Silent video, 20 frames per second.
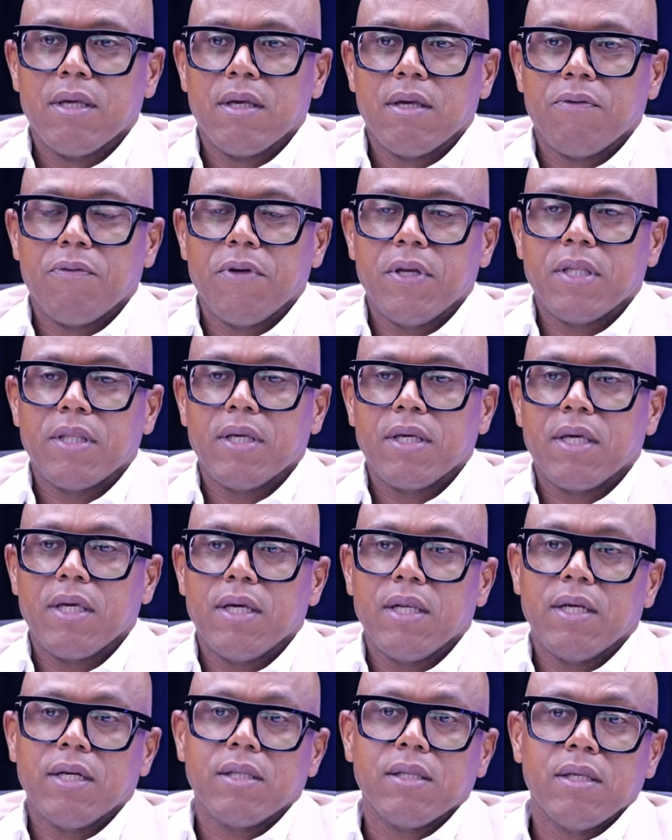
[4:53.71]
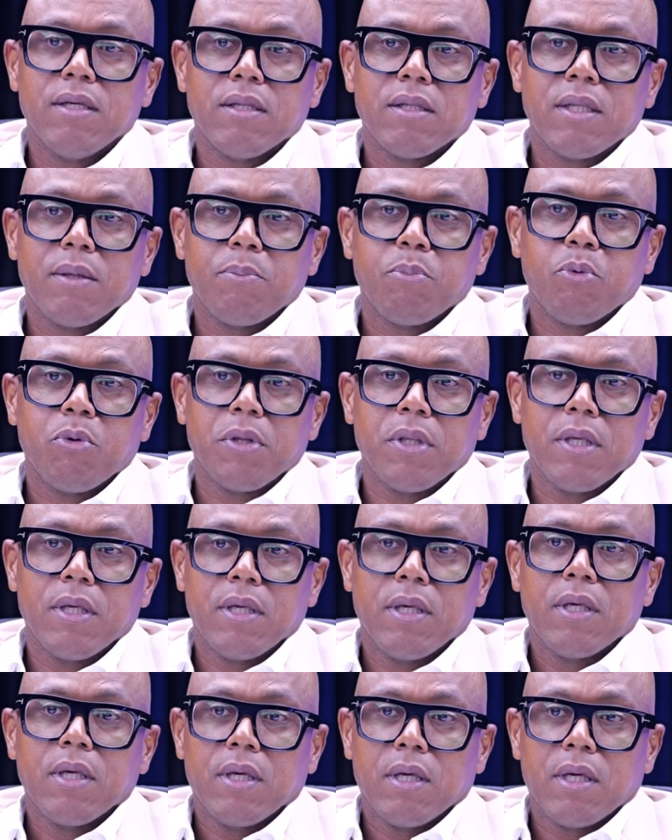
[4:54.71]
Fíjate que el artista puede
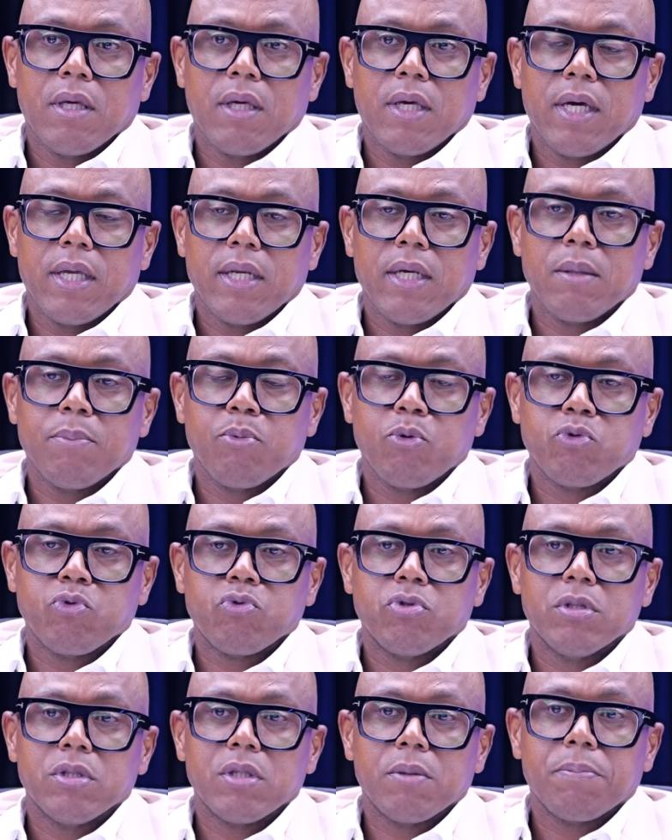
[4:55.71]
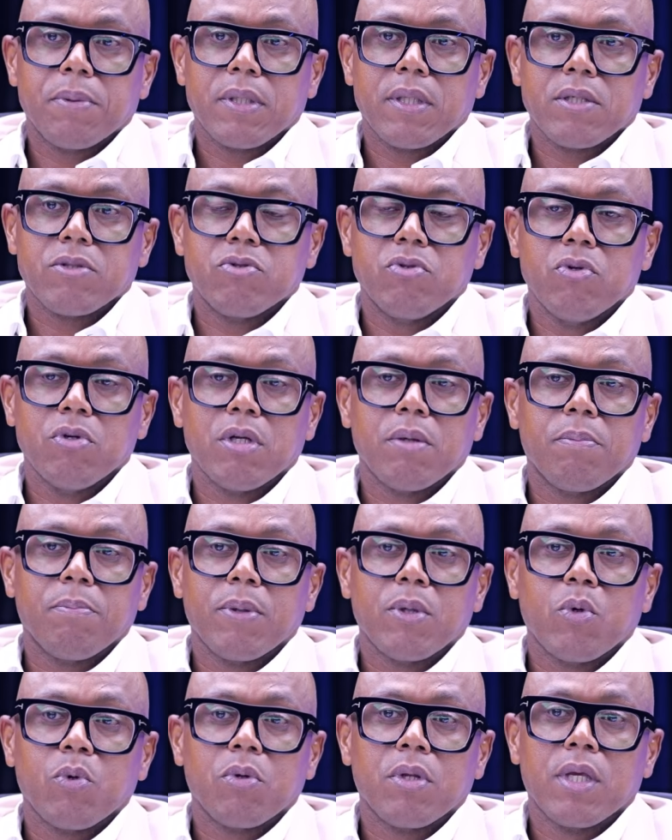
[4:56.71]
ganar por sus interpretaciones,
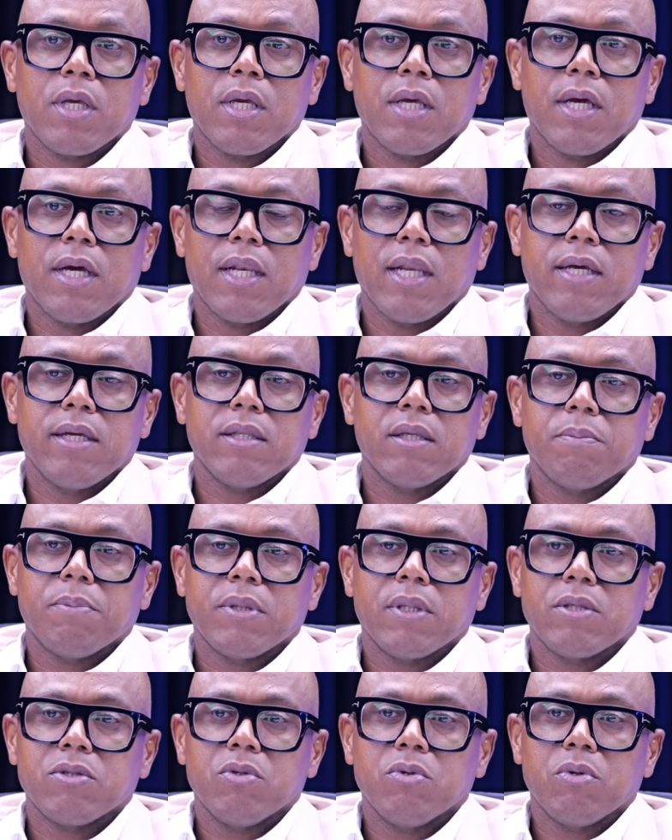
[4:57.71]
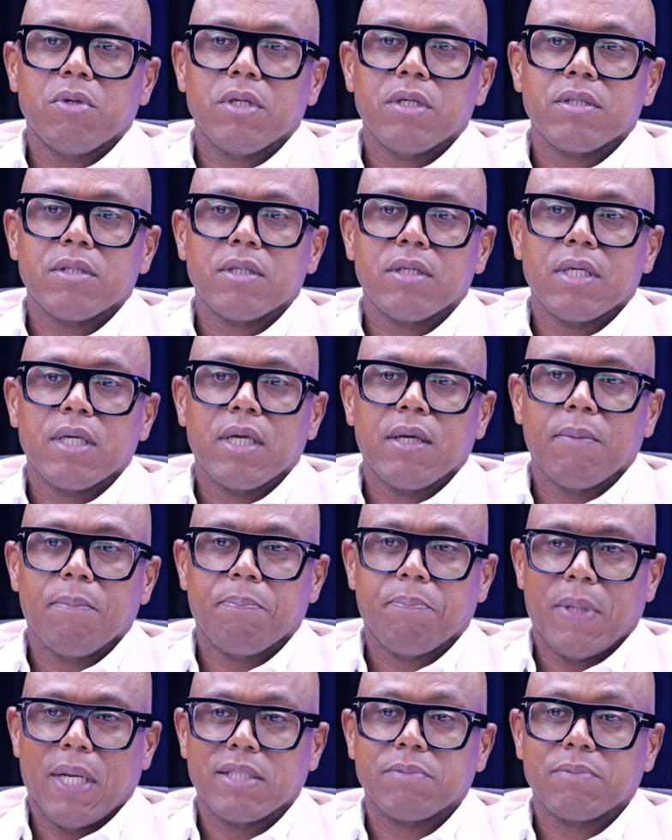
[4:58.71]
pero las interpretaciones, las